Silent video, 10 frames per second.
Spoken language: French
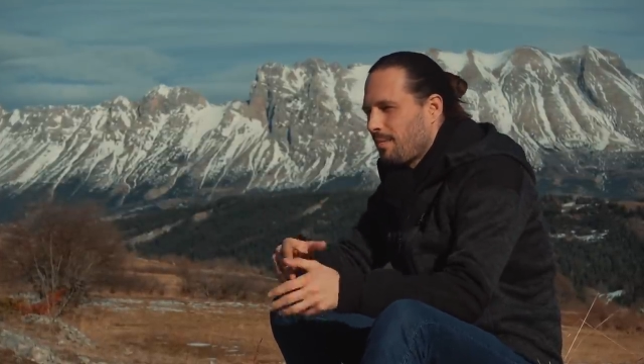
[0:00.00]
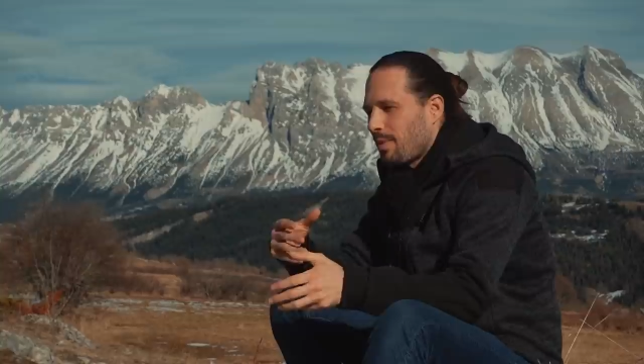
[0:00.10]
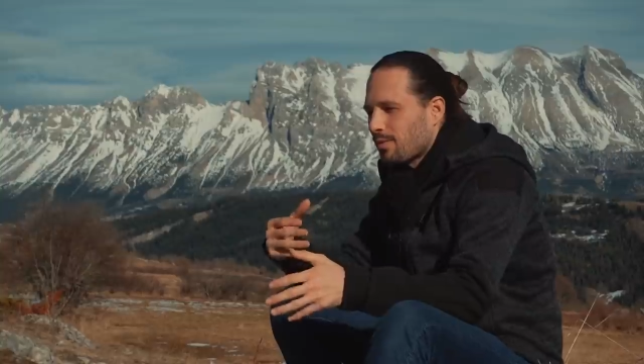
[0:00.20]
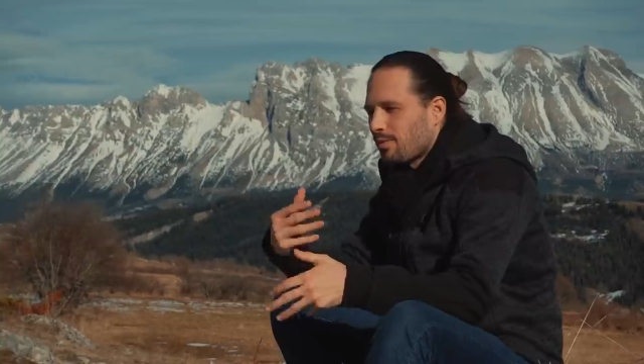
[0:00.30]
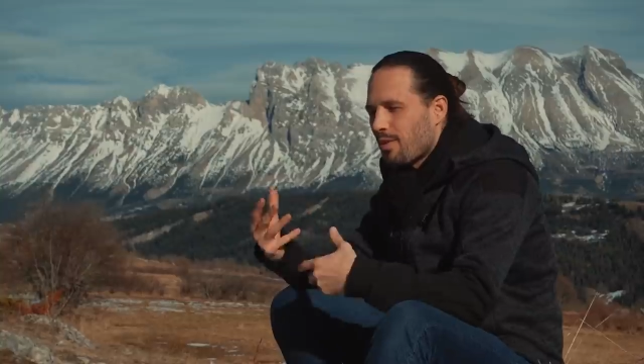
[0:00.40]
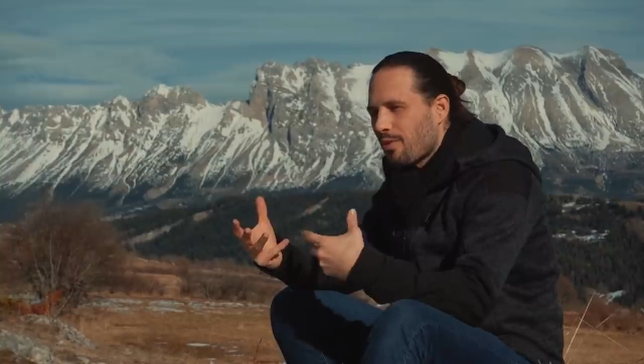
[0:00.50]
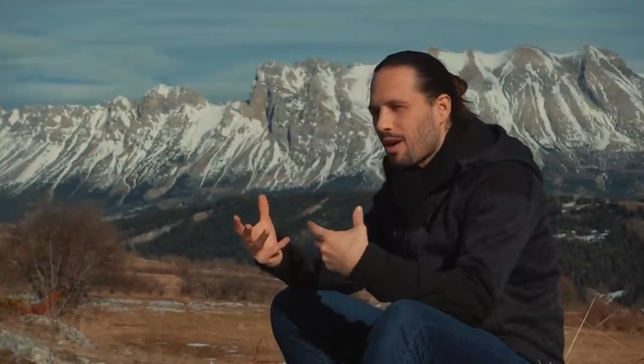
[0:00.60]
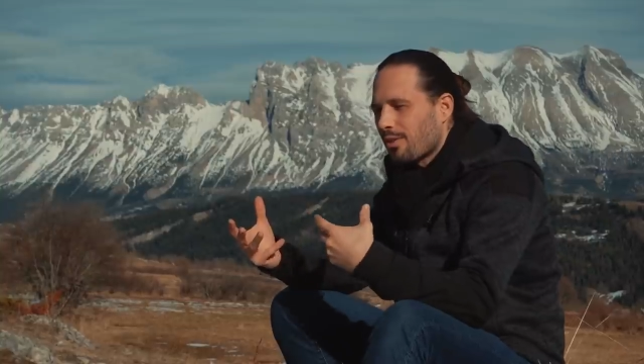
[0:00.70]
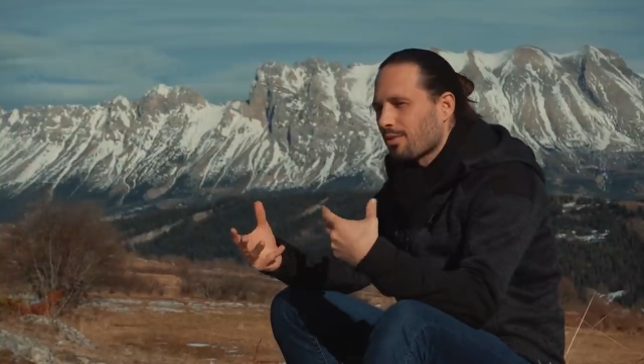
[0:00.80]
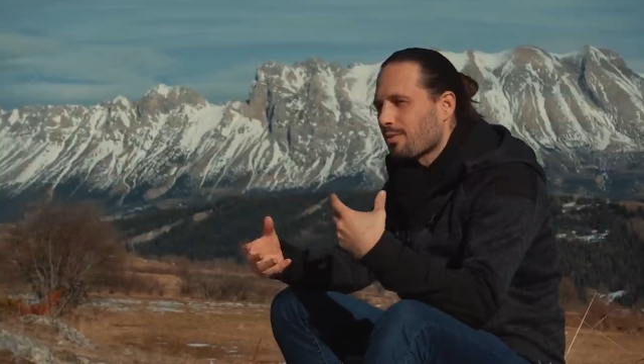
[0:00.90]
Parce qu'on va le
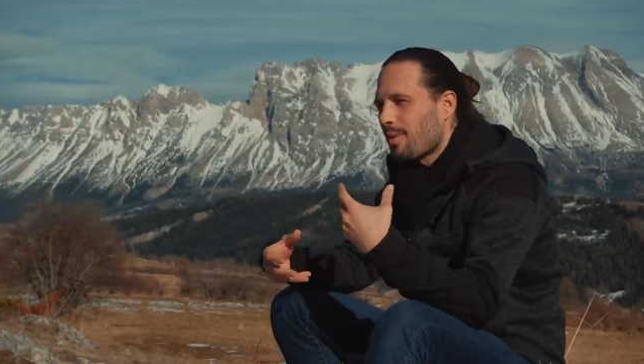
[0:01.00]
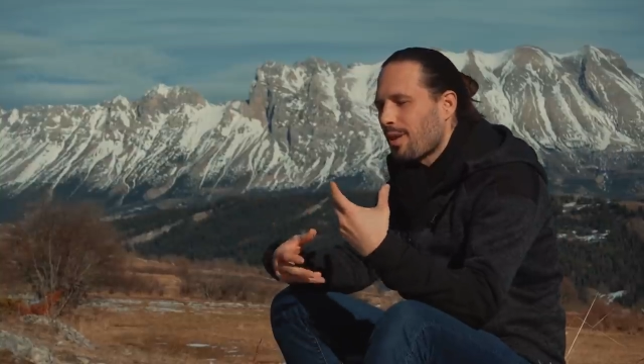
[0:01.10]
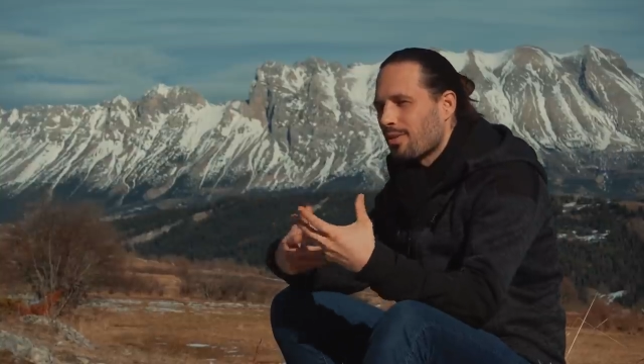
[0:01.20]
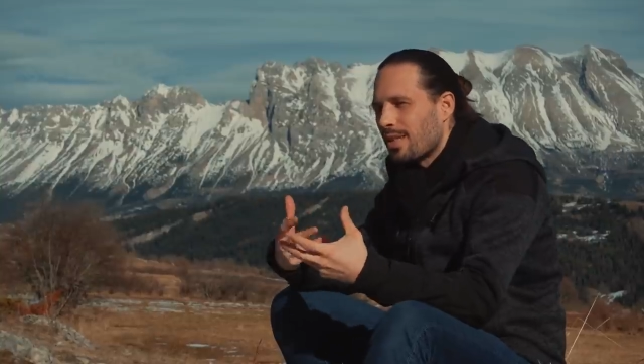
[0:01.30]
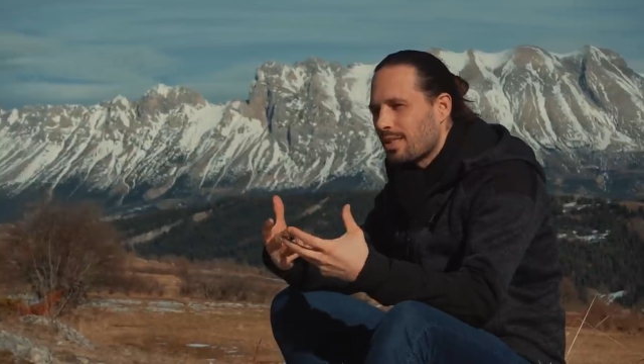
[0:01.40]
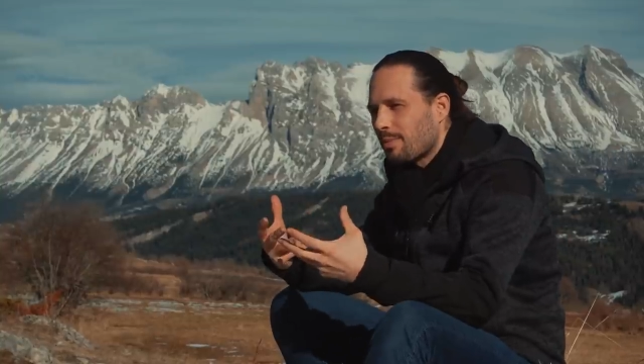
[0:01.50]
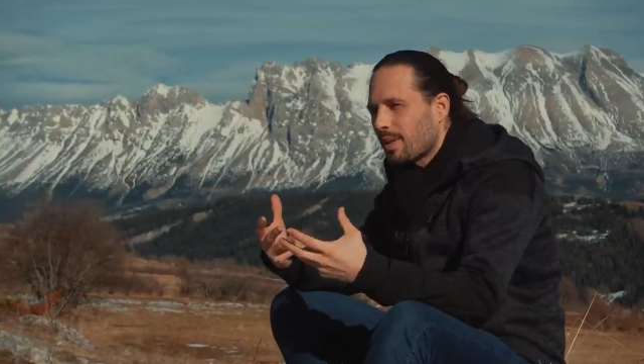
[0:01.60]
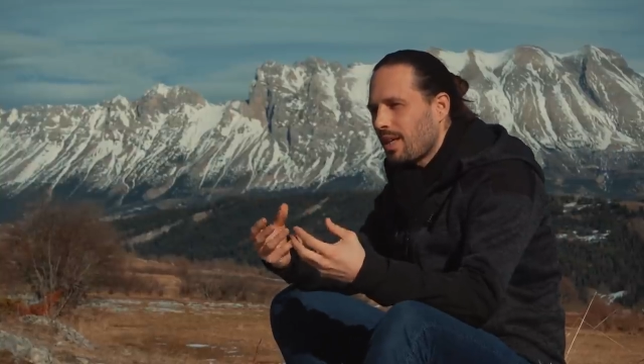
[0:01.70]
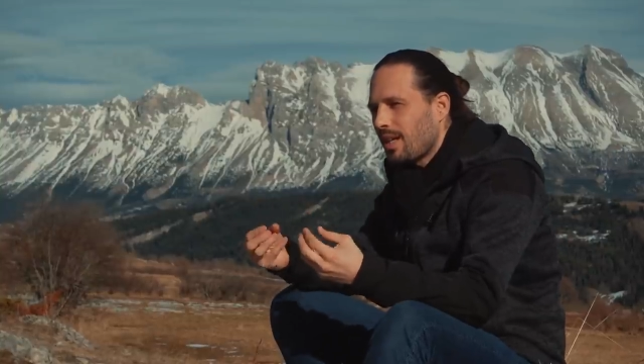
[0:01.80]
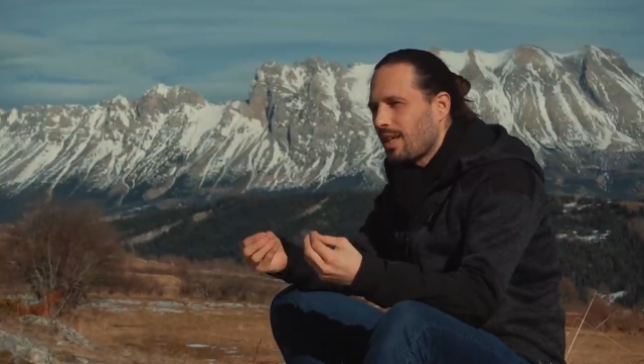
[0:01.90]
voir, quand on parle de
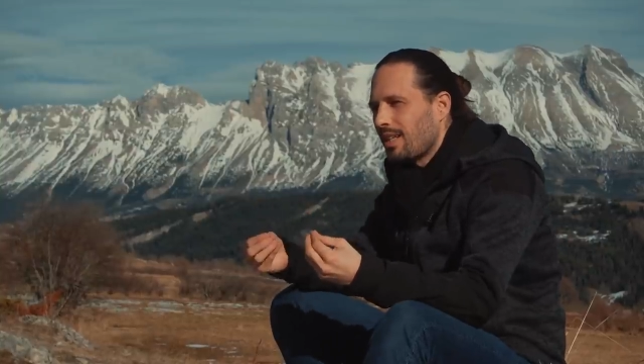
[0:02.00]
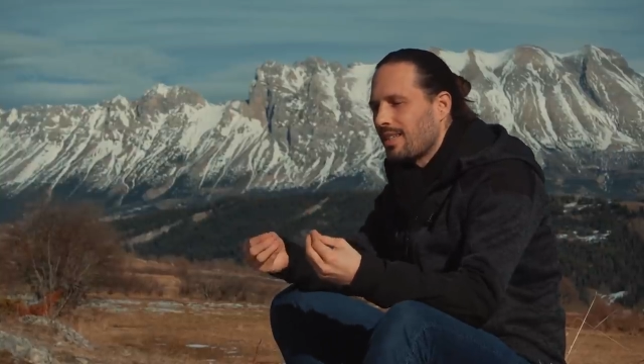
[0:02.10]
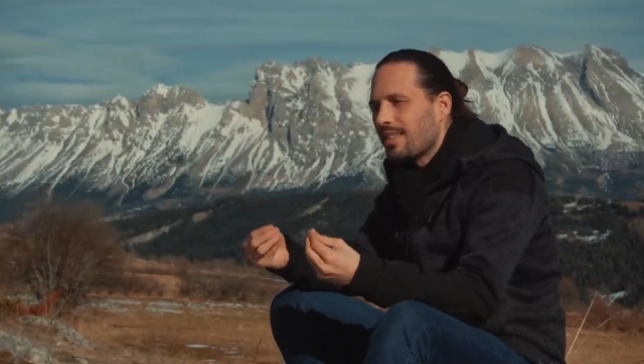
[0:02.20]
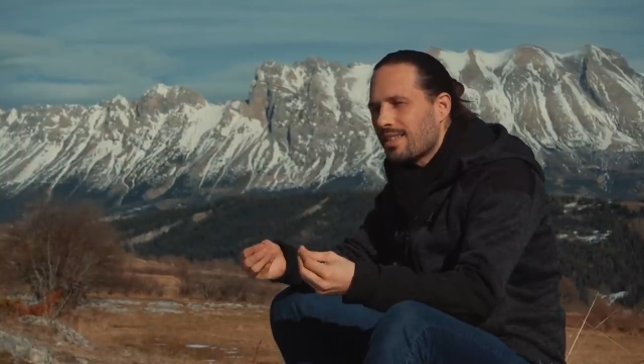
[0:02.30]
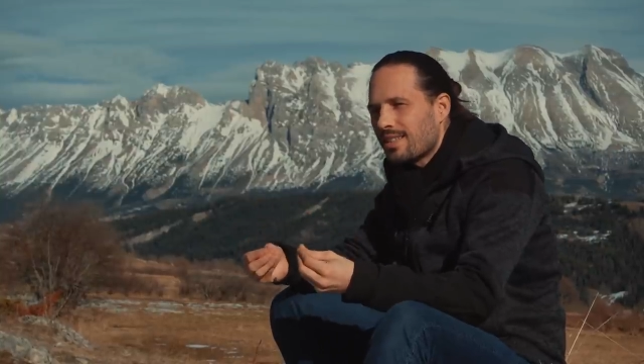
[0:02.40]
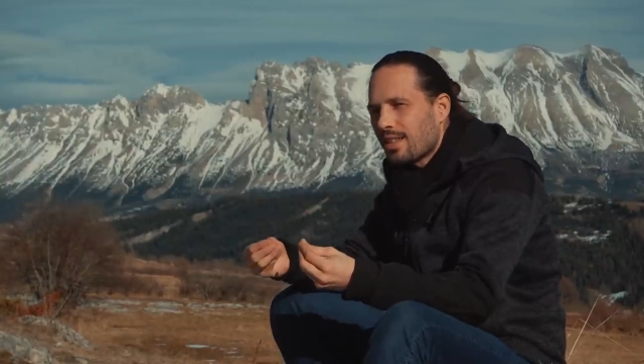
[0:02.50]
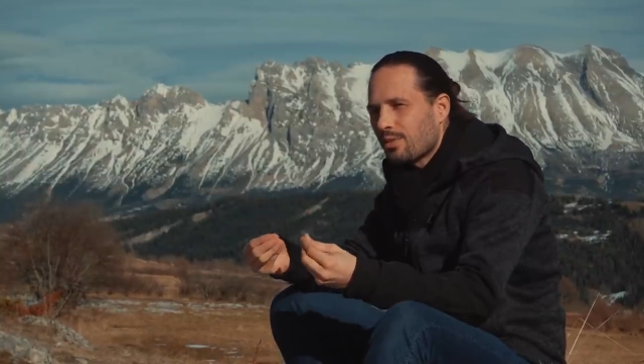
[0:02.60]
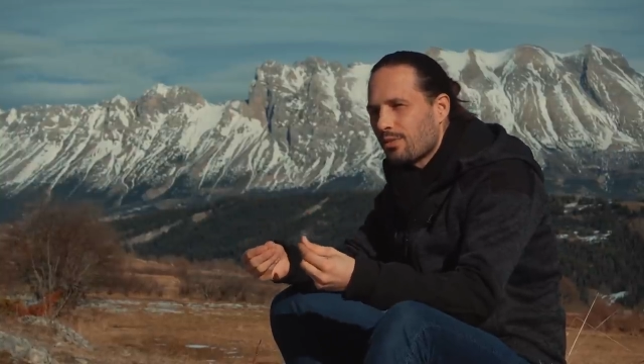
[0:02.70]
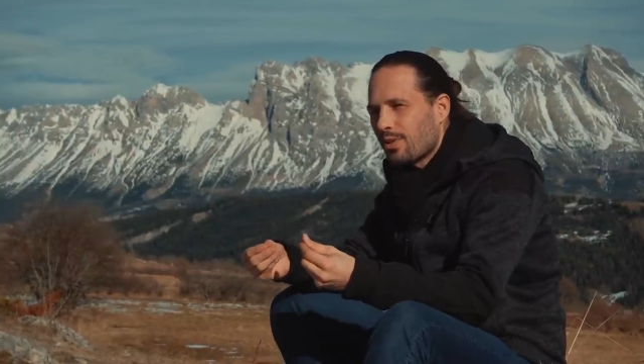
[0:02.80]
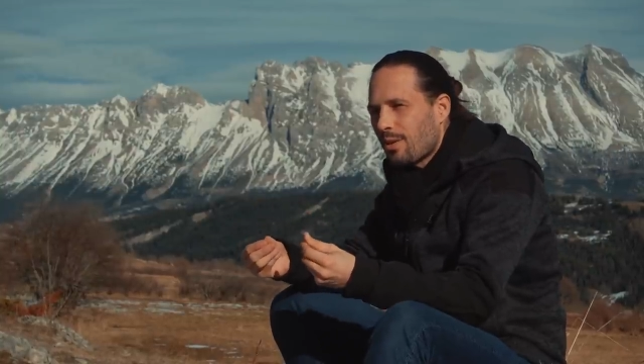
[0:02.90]
l'esprit, il est nécessaire
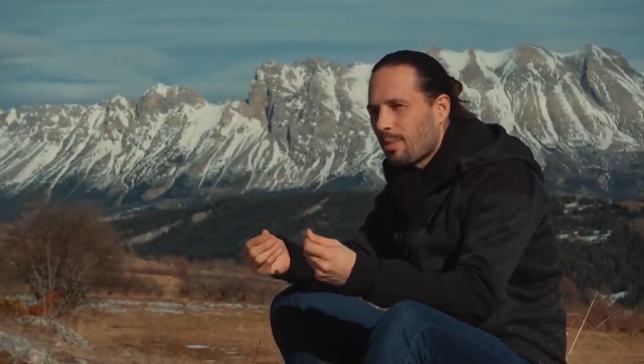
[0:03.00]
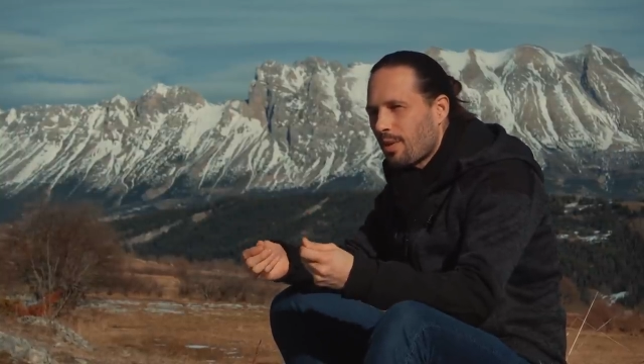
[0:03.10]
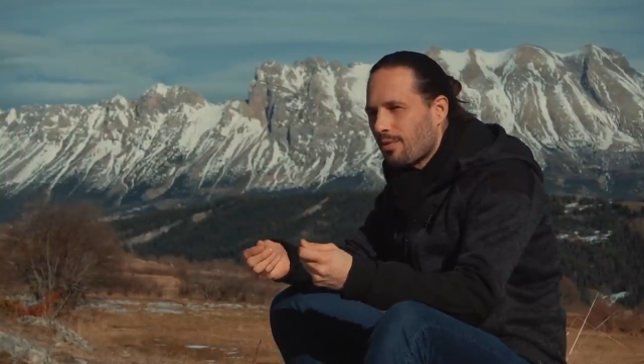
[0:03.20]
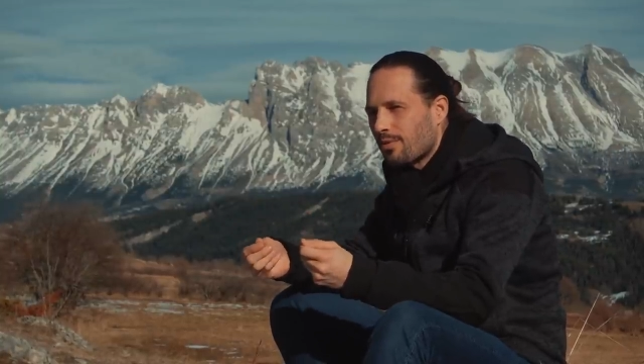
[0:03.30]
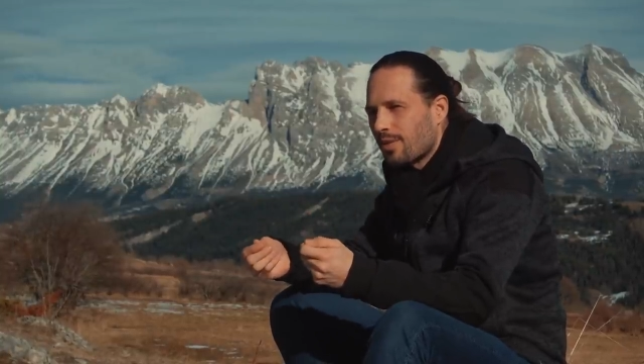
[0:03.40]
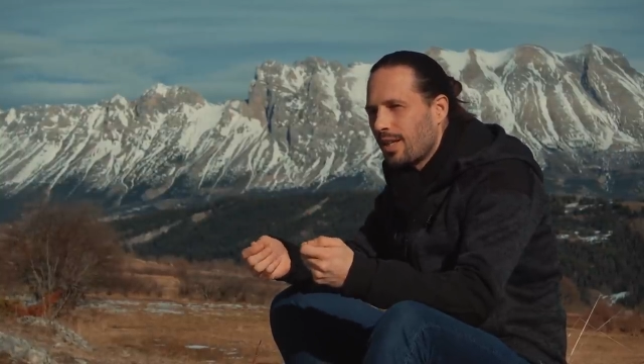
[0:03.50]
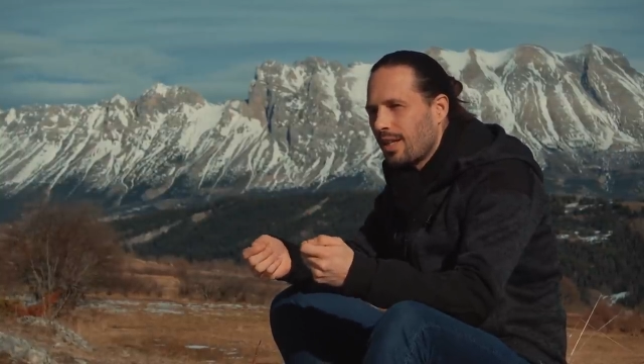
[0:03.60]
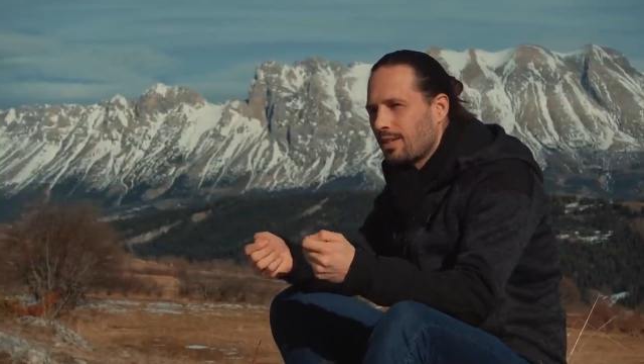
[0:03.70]
de faire preuve